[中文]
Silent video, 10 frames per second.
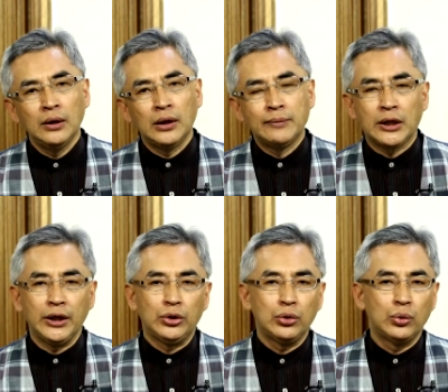那么，可
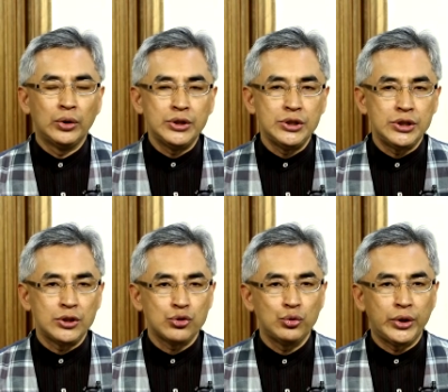以透过以西结
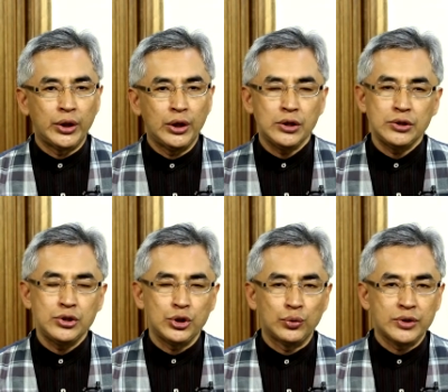书的二十
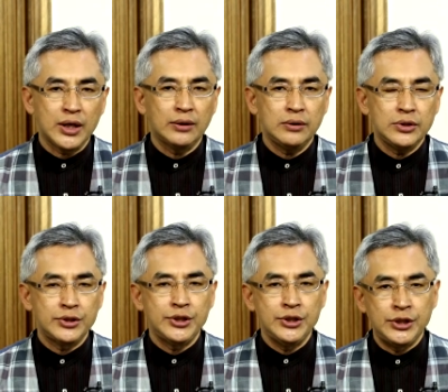九章十
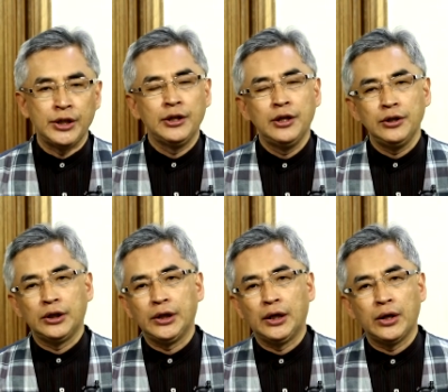七节，也
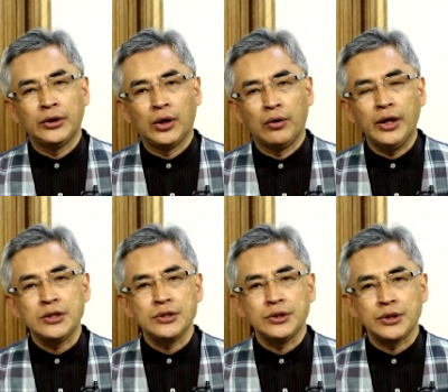可以看到类
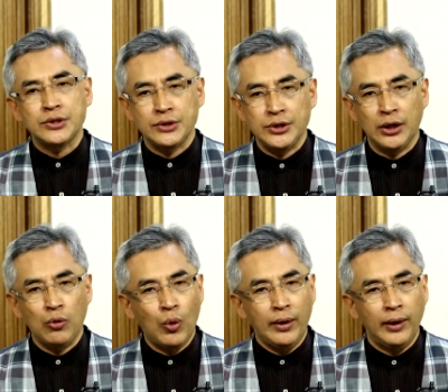似的时间
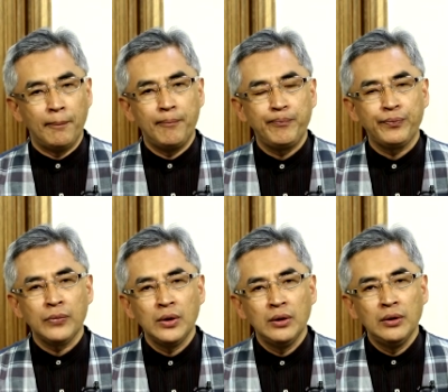观念。
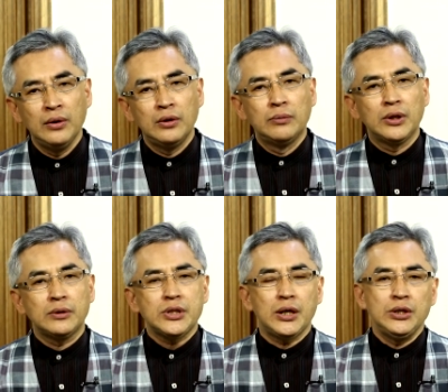那么，
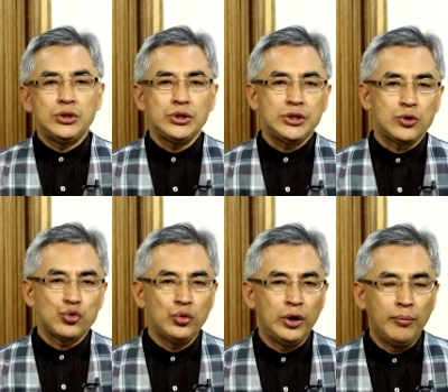在以西结
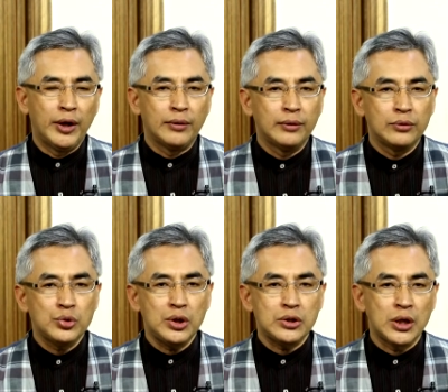书里面。
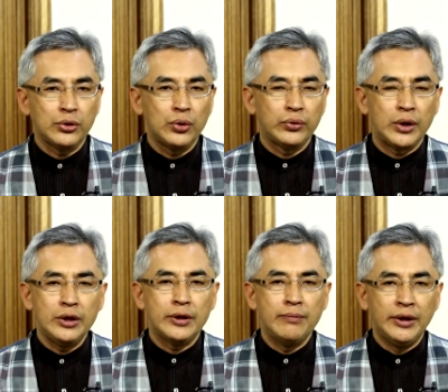最常用的
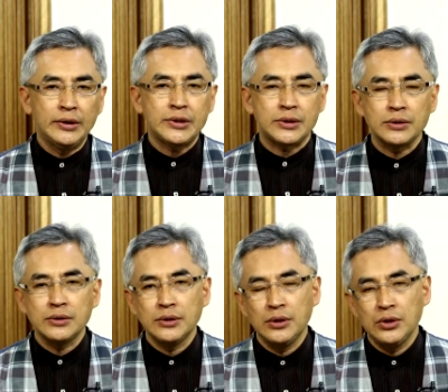一个名词，
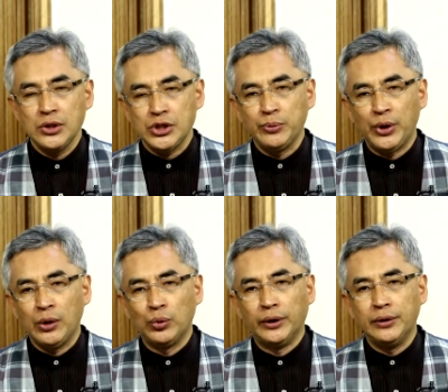希伯来
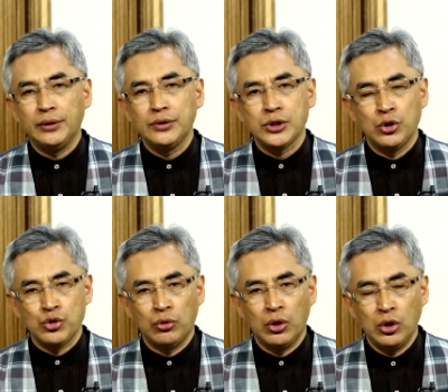文叫
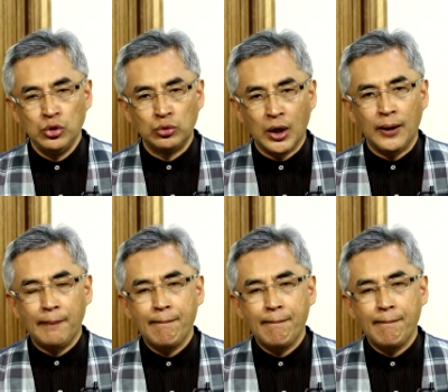做 “ruah”。